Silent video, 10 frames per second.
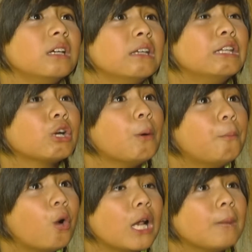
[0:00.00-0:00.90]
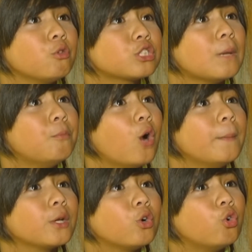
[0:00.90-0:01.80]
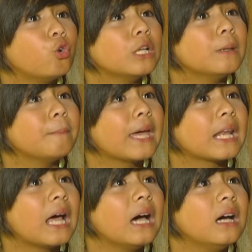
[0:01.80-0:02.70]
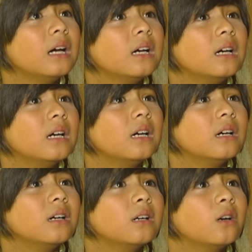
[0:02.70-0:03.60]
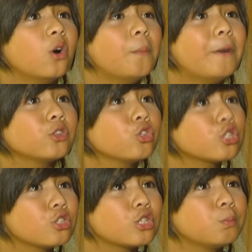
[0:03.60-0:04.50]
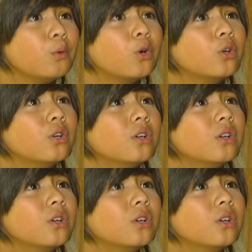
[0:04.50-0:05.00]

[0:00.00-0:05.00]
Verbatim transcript: Hindi ko po alam kung saan po kami kukuha ng pera. O pang tustos po.